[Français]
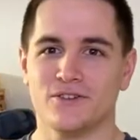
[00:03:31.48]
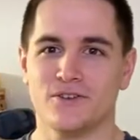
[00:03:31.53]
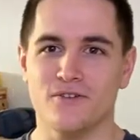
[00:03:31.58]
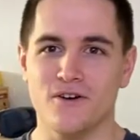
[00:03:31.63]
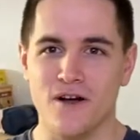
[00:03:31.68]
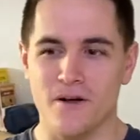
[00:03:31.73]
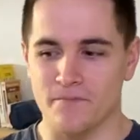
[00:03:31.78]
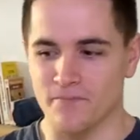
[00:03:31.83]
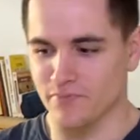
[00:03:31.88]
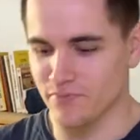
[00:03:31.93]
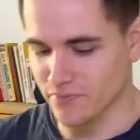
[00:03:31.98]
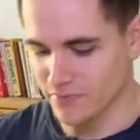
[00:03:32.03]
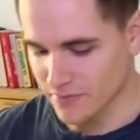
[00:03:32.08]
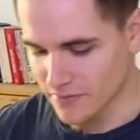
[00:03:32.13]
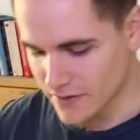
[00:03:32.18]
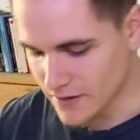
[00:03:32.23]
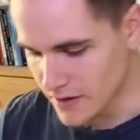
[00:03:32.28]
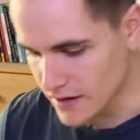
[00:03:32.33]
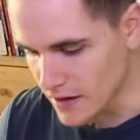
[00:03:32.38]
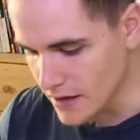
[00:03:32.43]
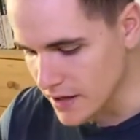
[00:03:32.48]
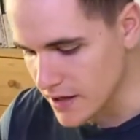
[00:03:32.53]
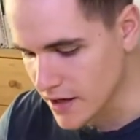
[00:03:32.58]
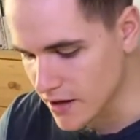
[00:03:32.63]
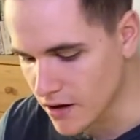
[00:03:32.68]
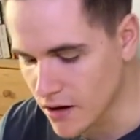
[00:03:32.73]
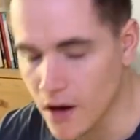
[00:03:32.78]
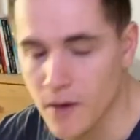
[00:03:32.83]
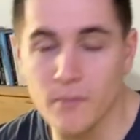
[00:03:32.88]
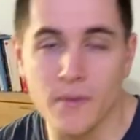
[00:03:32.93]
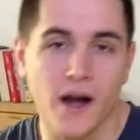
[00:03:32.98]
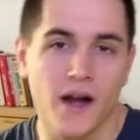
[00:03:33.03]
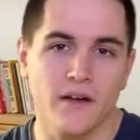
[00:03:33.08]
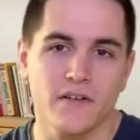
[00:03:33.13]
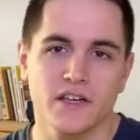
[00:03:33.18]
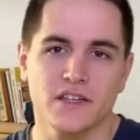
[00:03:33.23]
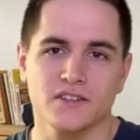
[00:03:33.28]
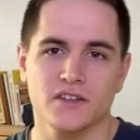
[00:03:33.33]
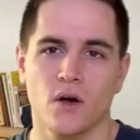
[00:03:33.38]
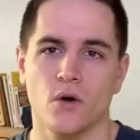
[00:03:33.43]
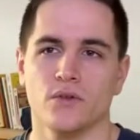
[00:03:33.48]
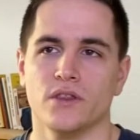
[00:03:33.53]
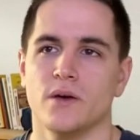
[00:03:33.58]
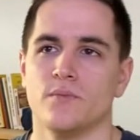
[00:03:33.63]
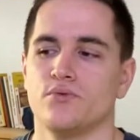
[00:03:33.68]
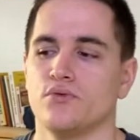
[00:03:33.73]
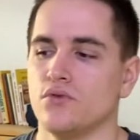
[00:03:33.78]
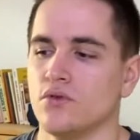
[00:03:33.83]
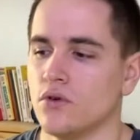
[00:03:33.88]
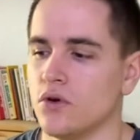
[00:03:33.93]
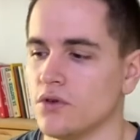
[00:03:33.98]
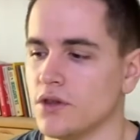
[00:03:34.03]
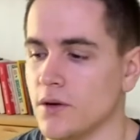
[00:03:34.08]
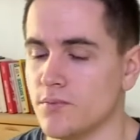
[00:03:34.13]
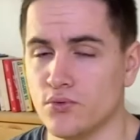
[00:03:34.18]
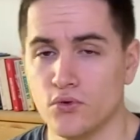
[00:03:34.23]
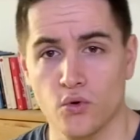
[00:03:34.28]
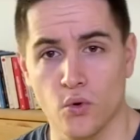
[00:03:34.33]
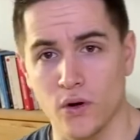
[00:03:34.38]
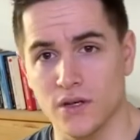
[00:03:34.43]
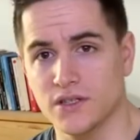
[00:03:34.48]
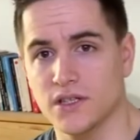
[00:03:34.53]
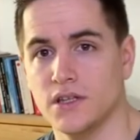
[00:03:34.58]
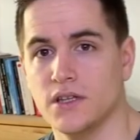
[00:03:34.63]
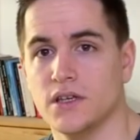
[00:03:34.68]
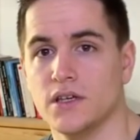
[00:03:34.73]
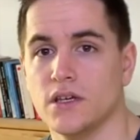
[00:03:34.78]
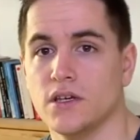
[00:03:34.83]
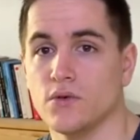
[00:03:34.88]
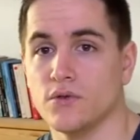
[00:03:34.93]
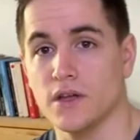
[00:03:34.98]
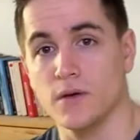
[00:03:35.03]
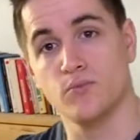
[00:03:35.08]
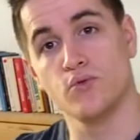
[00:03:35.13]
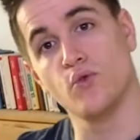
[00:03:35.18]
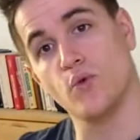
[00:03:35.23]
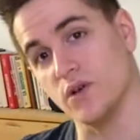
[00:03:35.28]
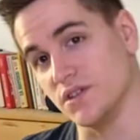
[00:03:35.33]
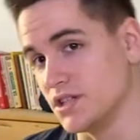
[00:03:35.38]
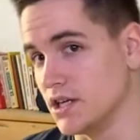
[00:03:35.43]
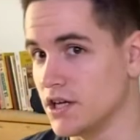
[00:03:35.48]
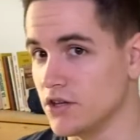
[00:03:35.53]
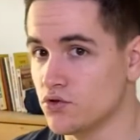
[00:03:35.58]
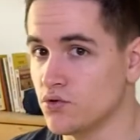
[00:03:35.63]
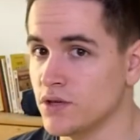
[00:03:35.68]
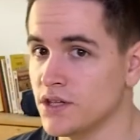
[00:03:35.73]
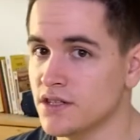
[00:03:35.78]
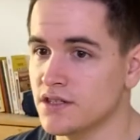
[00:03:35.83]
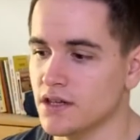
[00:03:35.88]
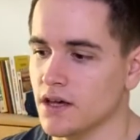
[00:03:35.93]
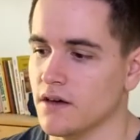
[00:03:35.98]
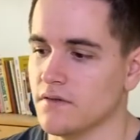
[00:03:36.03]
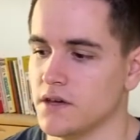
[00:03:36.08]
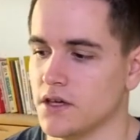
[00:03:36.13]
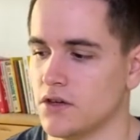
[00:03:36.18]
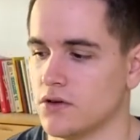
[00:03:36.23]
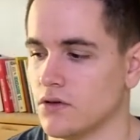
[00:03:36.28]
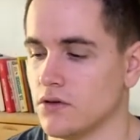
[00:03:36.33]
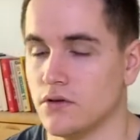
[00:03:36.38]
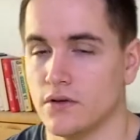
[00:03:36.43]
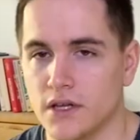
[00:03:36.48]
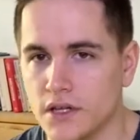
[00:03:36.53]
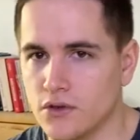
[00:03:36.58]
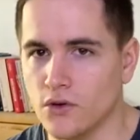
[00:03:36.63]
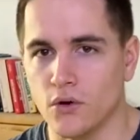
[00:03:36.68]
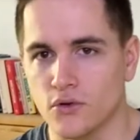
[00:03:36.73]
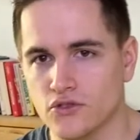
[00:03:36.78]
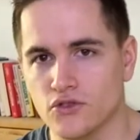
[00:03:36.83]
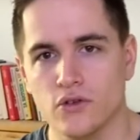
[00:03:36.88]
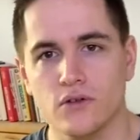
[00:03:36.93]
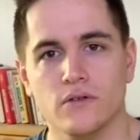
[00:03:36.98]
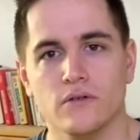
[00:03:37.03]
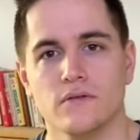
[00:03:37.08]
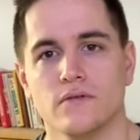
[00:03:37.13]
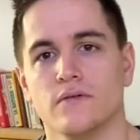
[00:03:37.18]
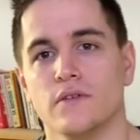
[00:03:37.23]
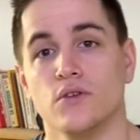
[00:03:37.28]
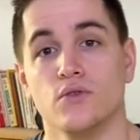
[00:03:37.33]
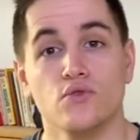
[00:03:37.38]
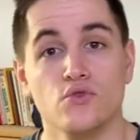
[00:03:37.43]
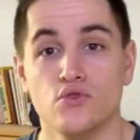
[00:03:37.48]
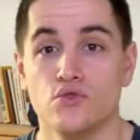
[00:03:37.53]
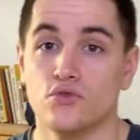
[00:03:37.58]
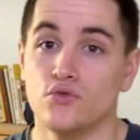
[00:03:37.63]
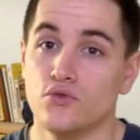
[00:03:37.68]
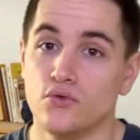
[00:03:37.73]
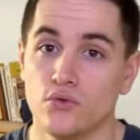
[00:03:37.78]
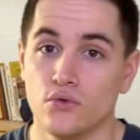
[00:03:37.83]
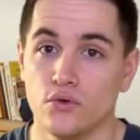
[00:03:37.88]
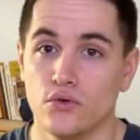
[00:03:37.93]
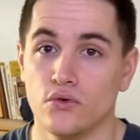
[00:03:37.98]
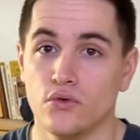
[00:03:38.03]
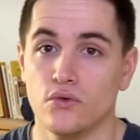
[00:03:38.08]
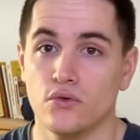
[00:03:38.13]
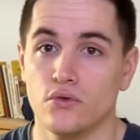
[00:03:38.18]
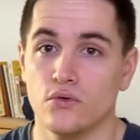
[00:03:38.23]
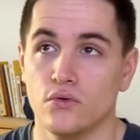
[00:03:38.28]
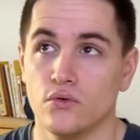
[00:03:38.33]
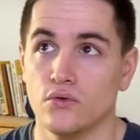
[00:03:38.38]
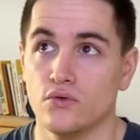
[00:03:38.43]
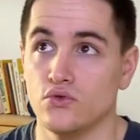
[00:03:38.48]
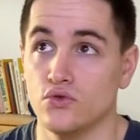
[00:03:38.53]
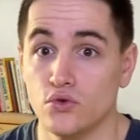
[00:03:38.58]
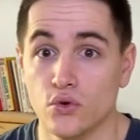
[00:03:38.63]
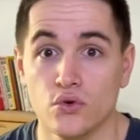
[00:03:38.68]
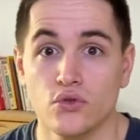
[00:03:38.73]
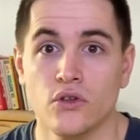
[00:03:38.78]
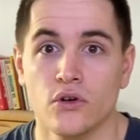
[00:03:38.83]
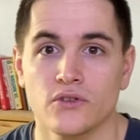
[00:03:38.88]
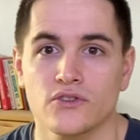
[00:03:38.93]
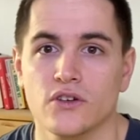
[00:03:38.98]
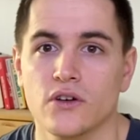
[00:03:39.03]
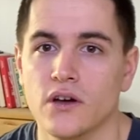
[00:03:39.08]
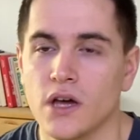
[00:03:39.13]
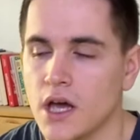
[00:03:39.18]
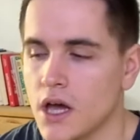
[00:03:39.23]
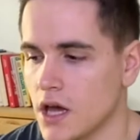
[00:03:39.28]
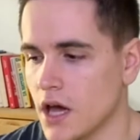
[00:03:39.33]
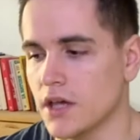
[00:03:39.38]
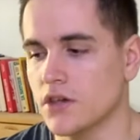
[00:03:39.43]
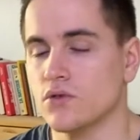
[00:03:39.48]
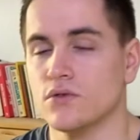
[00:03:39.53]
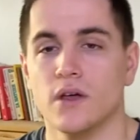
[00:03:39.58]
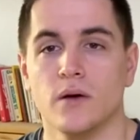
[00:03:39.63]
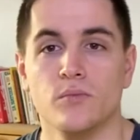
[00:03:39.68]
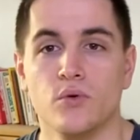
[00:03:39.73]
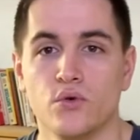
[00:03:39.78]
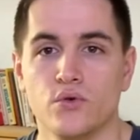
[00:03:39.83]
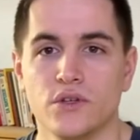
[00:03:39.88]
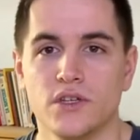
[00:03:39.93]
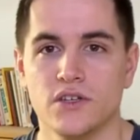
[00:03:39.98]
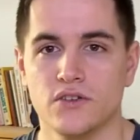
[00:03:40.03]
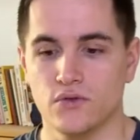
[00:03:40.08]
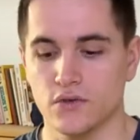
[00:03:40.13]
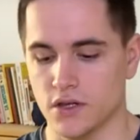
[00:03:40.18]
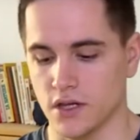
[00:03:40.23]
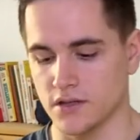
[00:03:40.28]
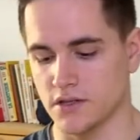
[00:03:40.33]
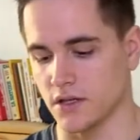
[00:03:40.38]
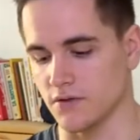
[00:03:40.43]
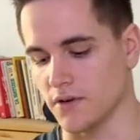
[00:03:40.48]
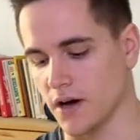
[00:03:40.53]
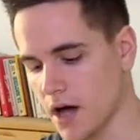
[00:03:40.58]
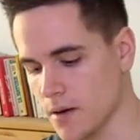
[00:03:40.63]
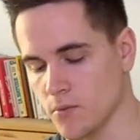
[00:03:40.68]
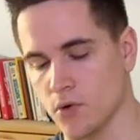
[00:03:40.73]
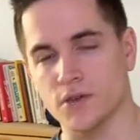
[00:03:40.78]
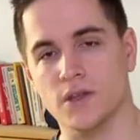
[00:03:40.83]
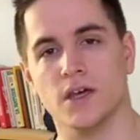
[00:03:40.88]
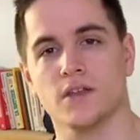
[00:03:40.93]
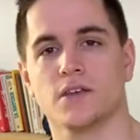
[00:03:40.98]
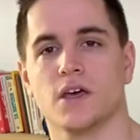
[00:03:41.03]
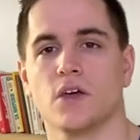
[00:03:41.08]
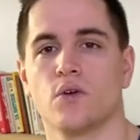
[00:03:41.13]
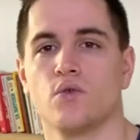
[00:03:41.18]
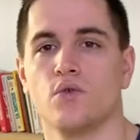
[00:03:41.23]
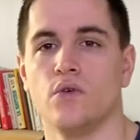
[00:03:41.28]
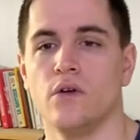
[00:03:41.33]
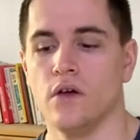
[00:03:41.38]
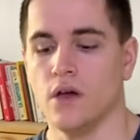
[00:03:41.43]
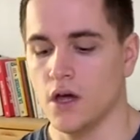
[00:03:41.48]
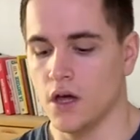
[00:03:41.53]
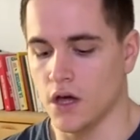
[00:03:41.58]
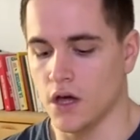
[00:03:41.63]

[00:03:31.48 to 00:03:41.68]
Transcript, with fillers: tu vois. Et euh, mal avec ça, on a pu, on a pu croiser on a pu croiser les twins avec les danseurs, le, duo de danseurs avec qui on a beaucoup discuté. C'était vraiment très très cool.